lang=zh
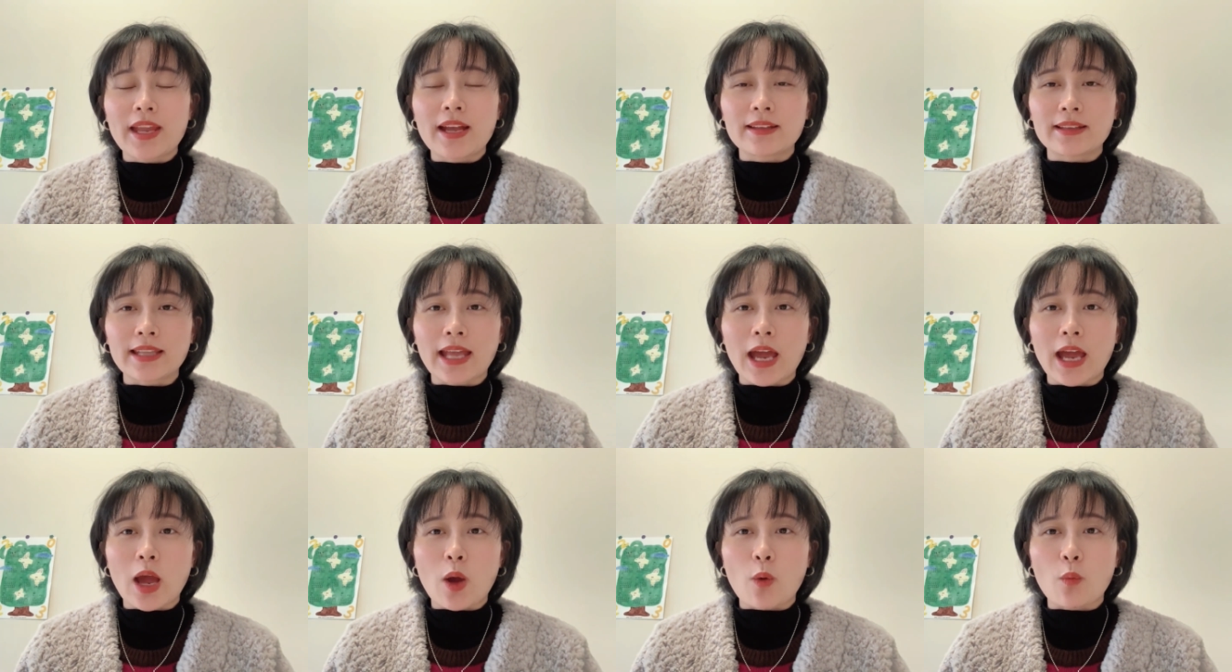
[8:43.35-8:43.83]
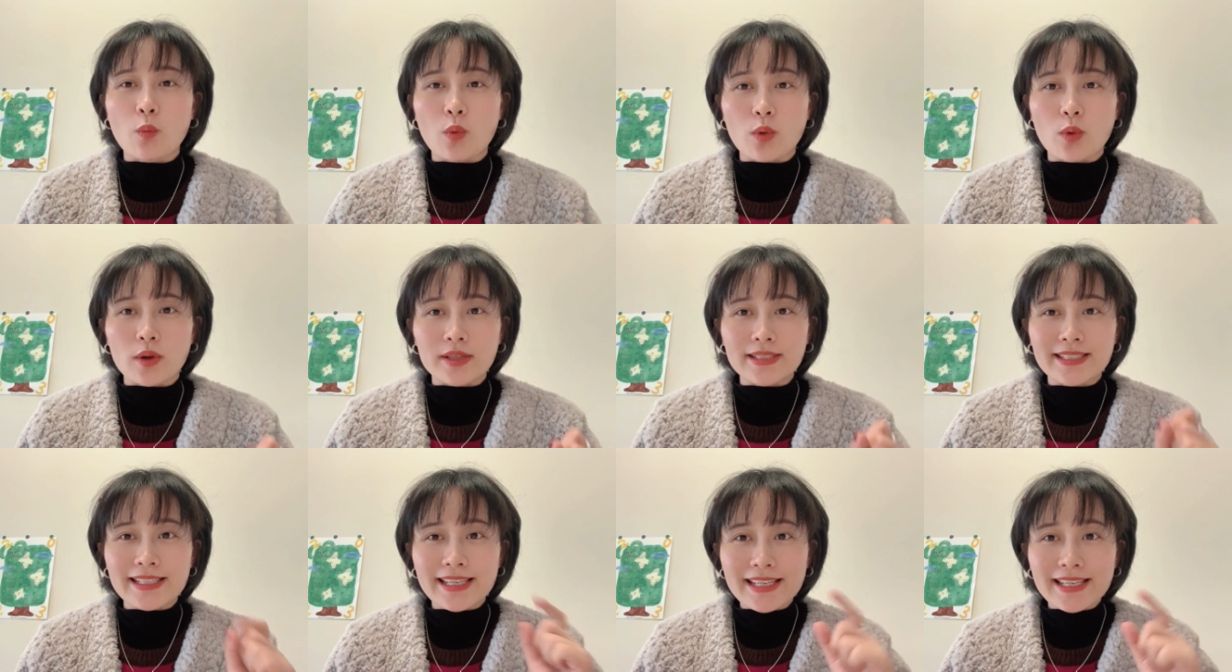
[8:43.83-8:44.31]
那
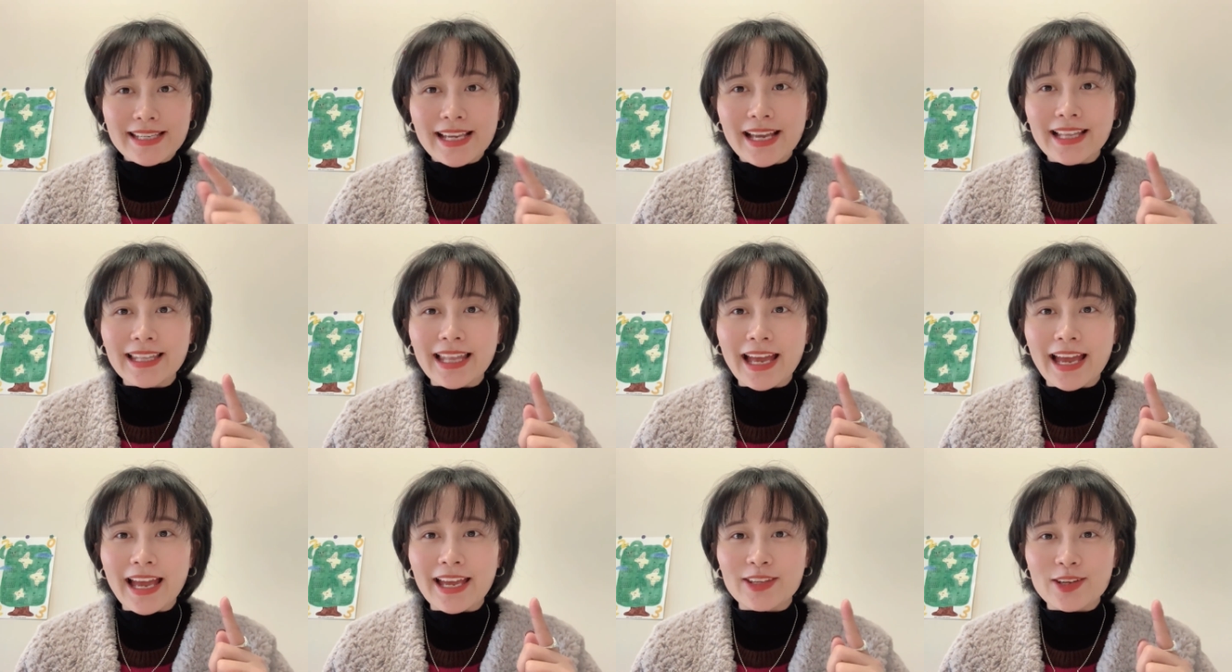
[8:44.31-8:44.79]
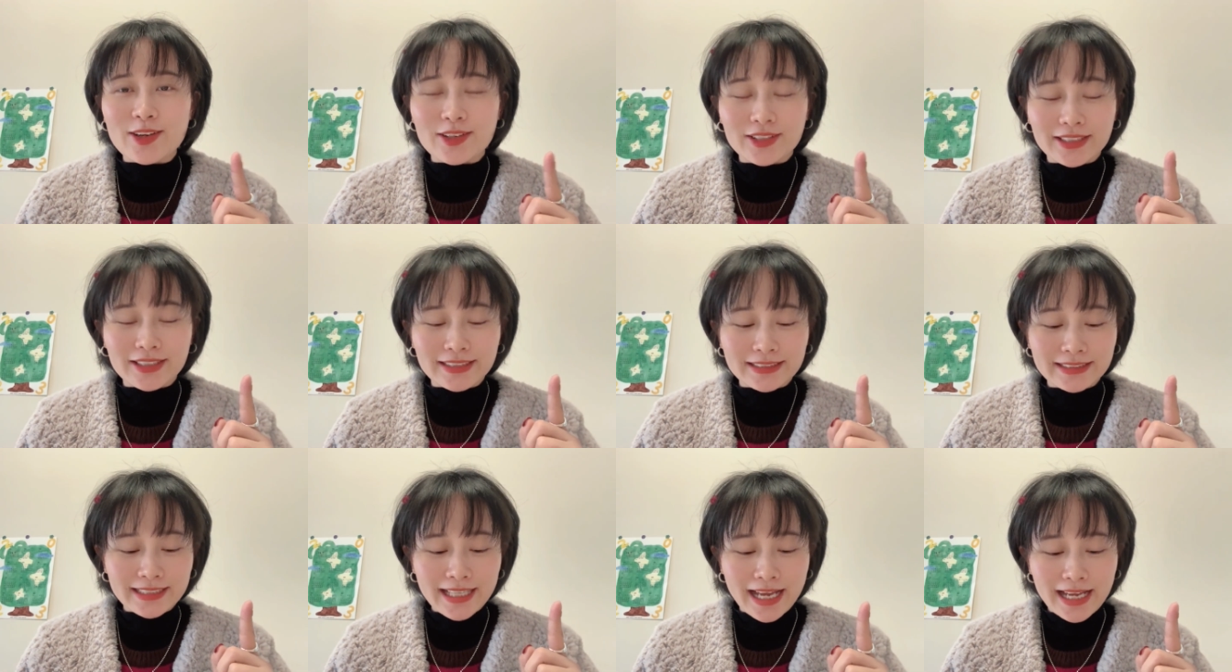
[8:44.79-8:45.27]
我接下来要
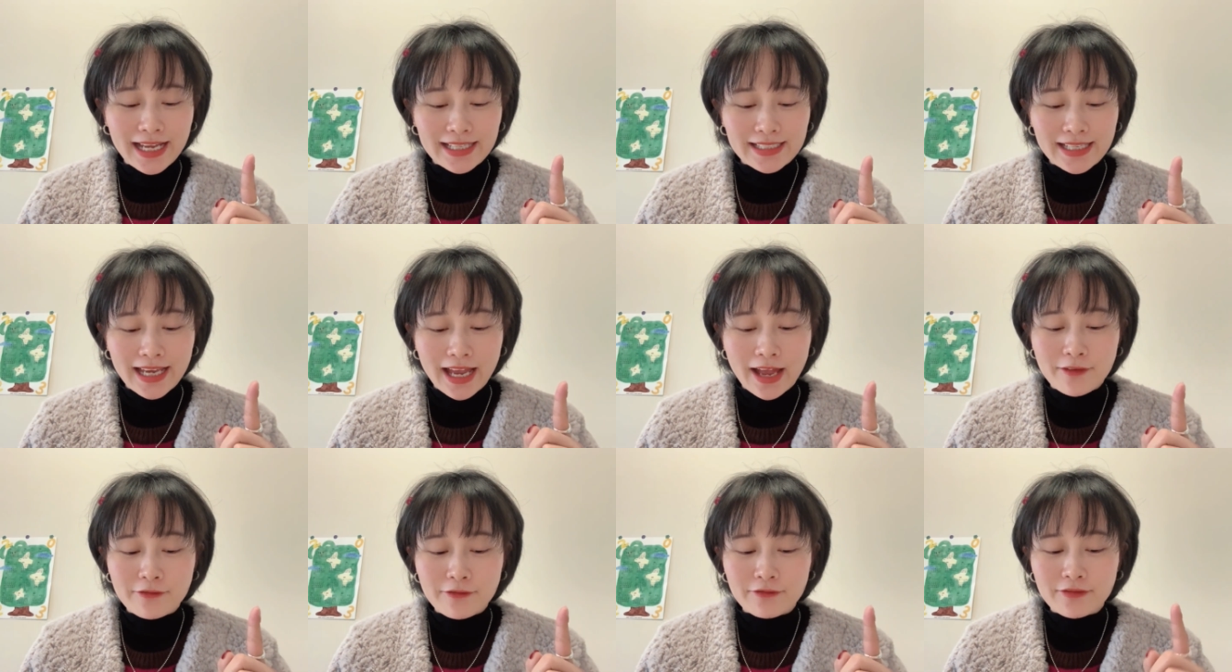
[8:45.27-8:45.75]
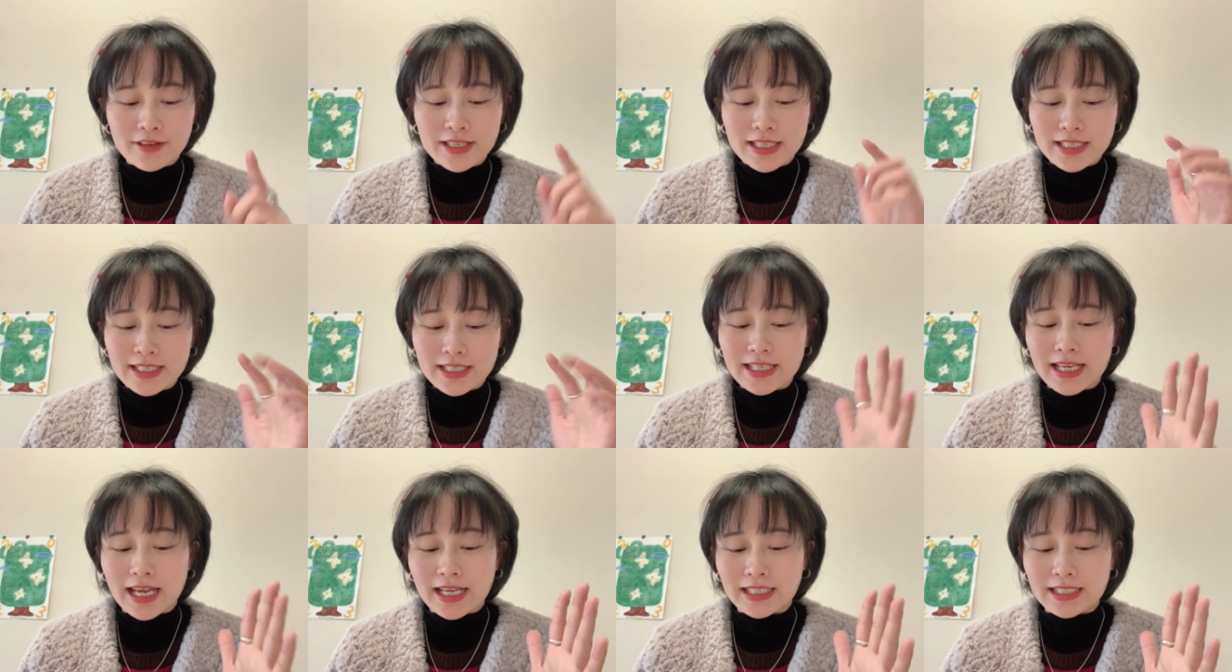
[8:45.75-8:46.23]
跟大家分
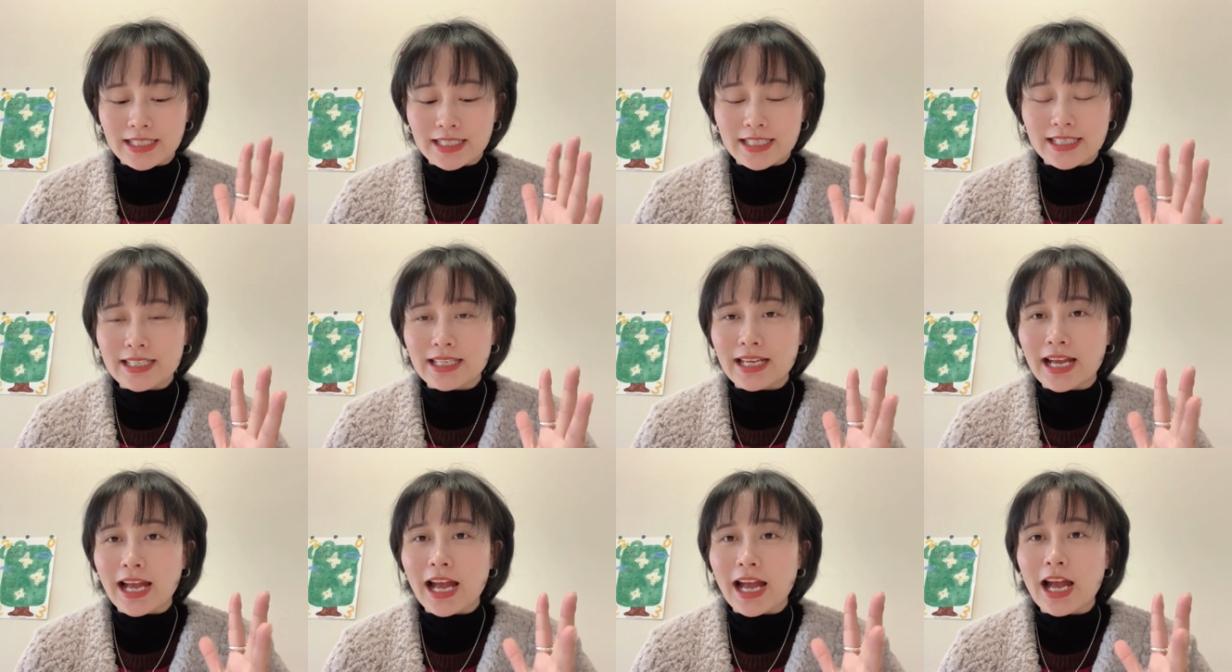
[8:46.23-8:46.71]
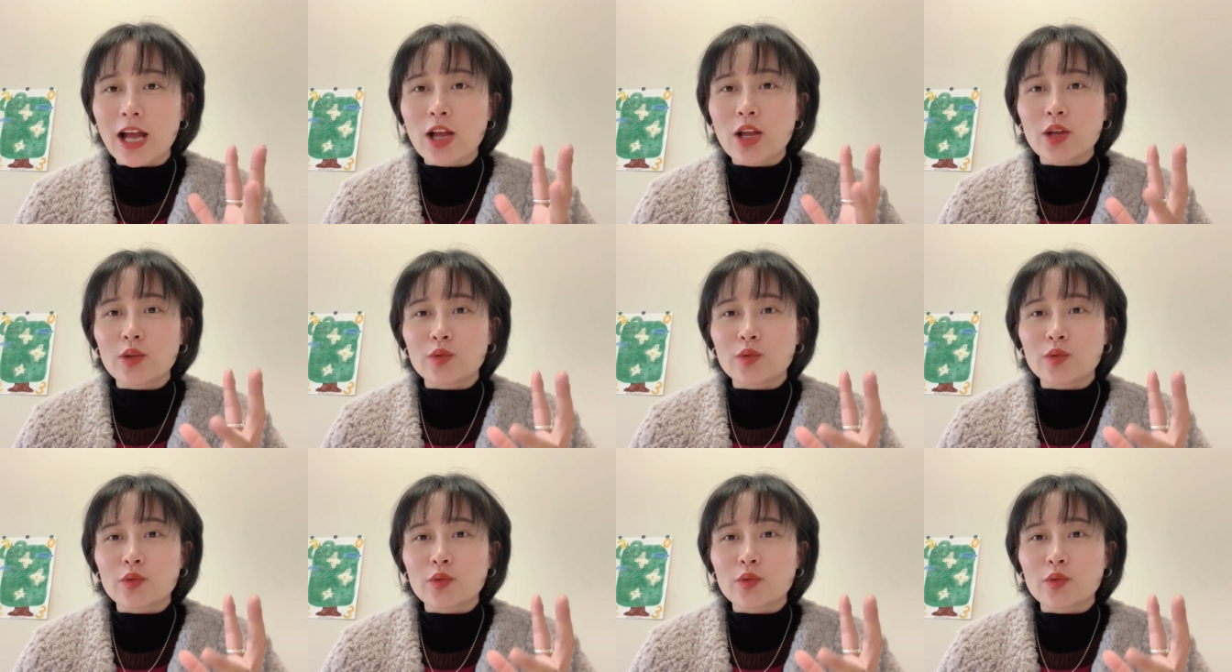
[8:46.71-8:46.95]
享一下，